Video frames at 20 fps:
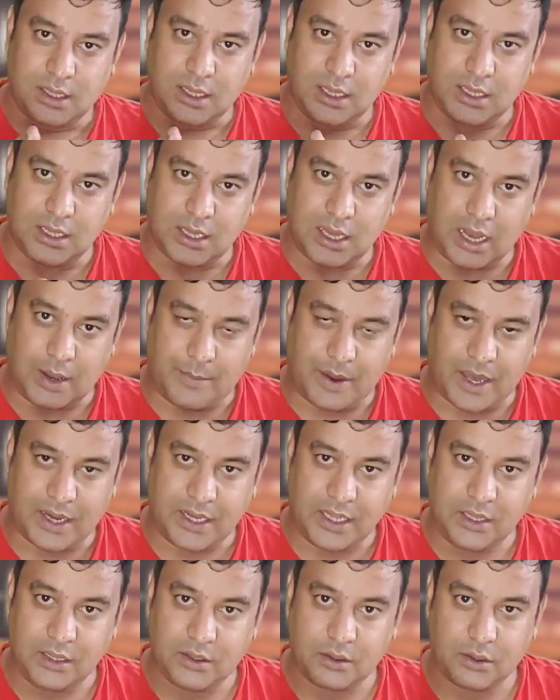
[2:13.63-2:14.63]
कि
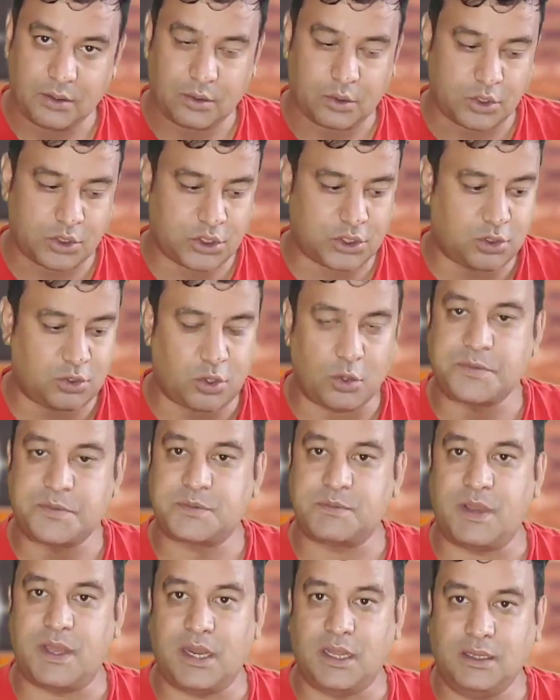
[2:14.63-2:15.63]
हमारे कुछ
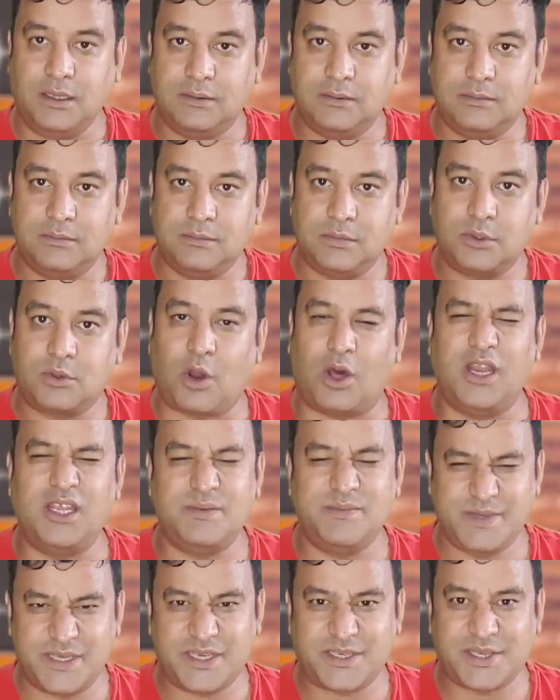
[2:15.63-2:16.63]
ग्रुप्स में ना
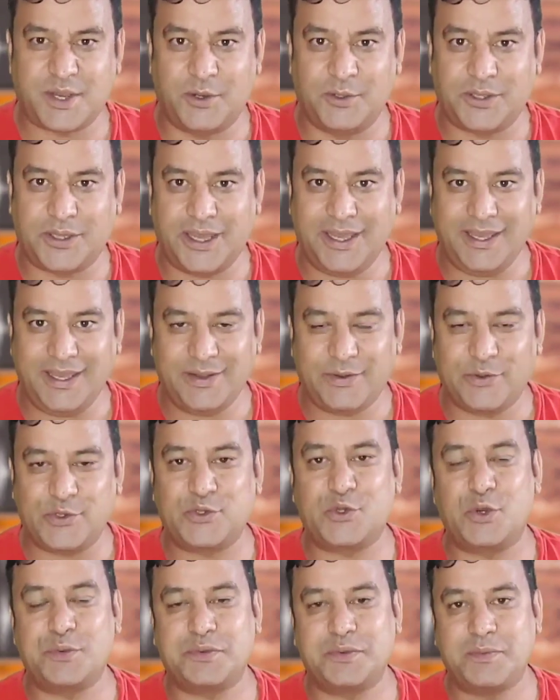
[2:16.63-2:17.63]
कॉलेज में जैसा होता है
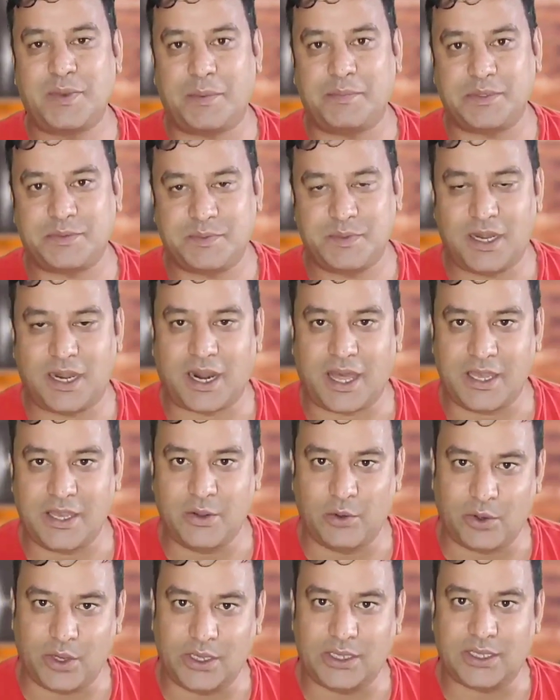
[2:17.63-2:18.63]
कुछ ग्रुप्स में आपस में लड़ाई
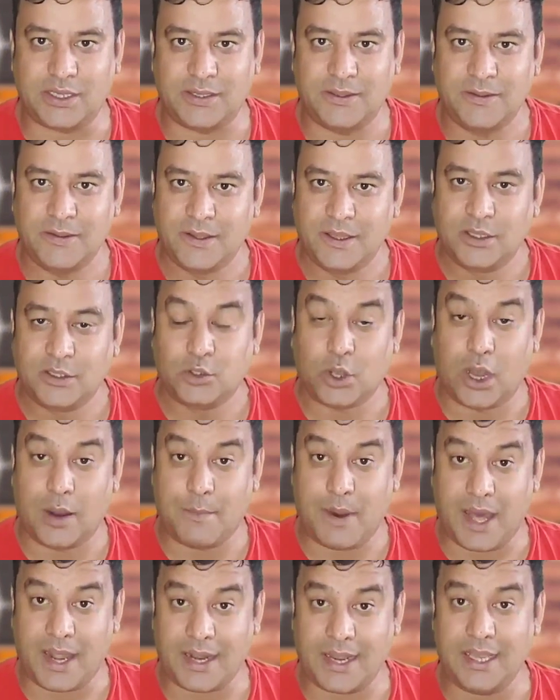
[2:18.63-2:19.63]
हो गई थी तो
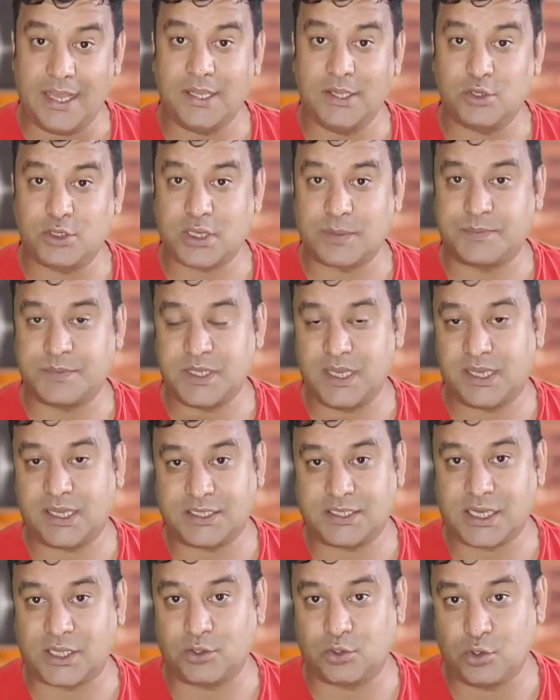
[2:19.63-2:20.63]
हमारे ही जो सबसे एक
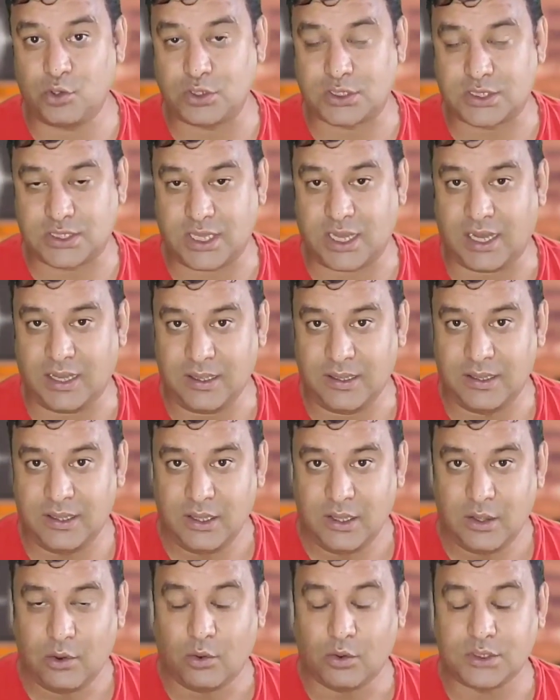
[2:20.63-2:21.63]
अच्छा दोस्त था
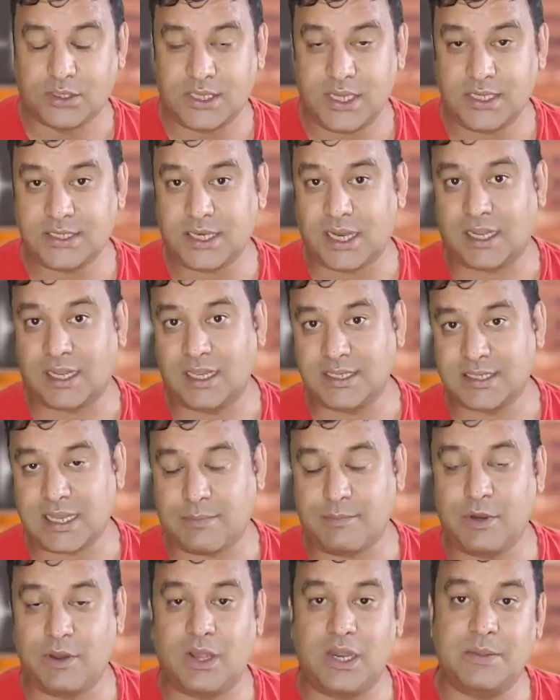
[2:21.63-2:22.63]
उसने जाके
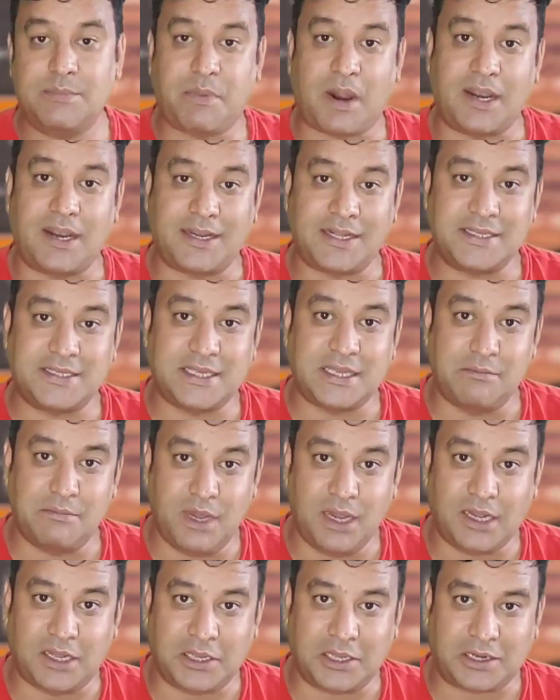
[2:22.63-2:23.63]
सामने वाली पार्टी से
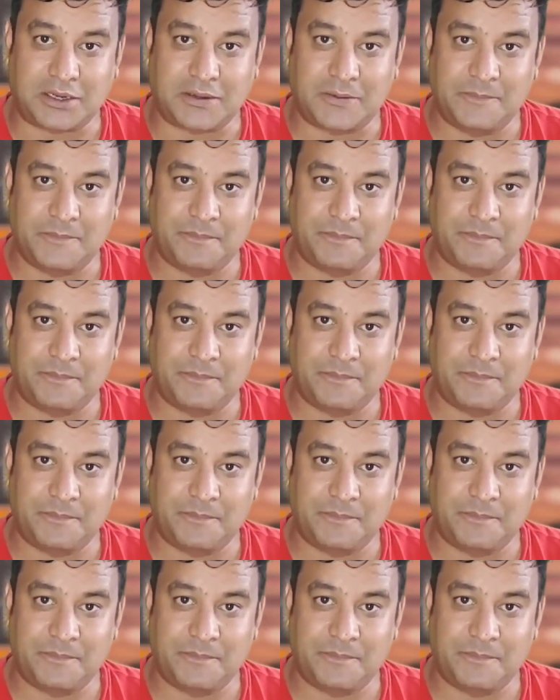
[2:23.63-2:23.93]
मिलकर